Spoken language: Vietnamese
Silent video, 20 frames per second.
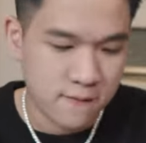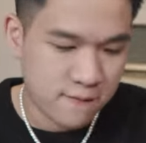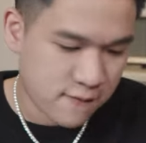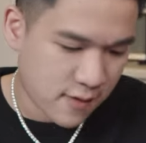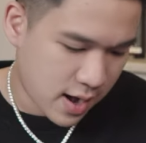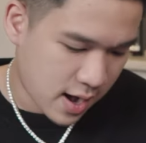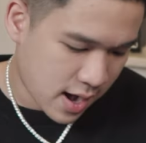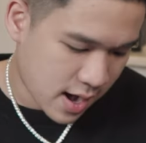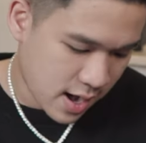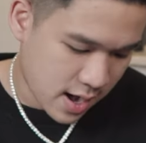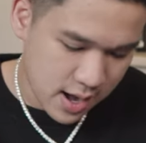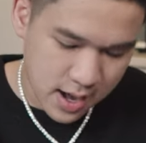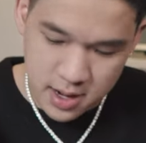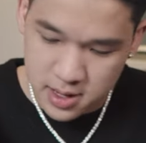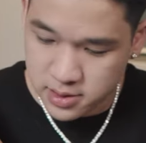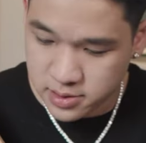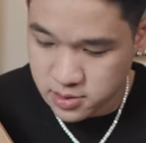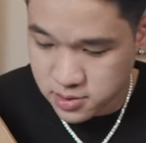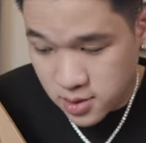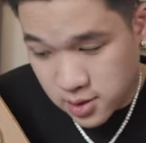và
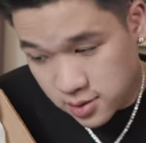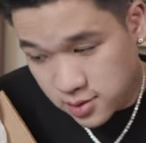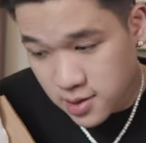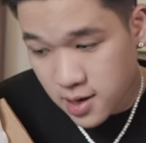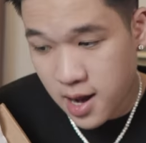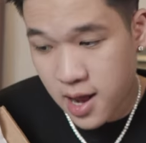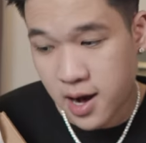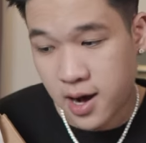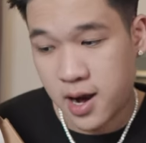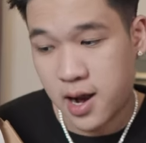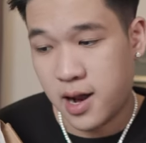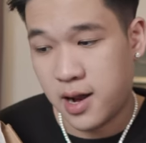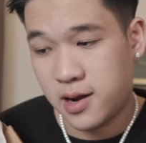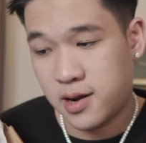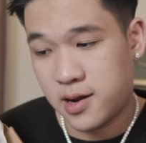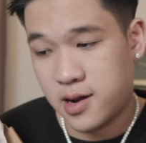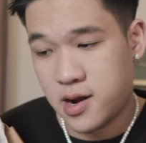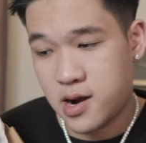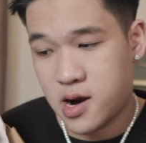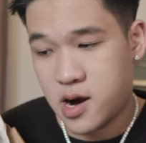rất là
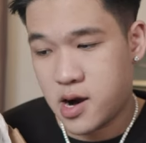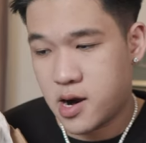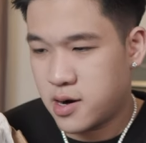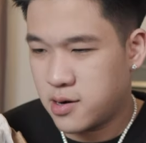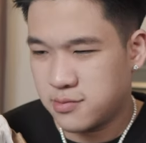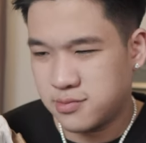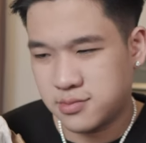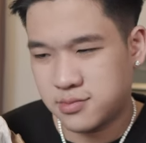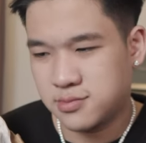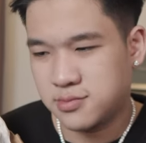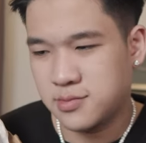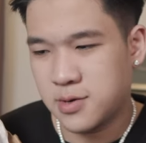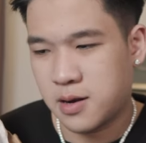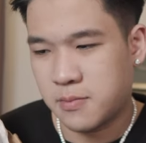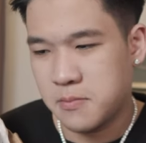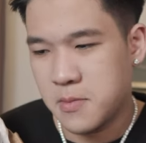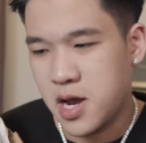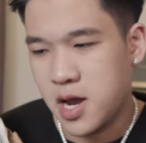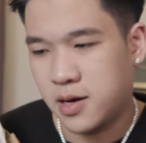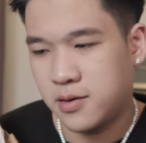
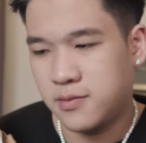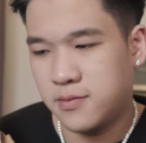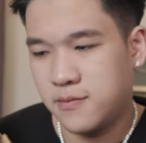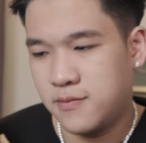đặc biệt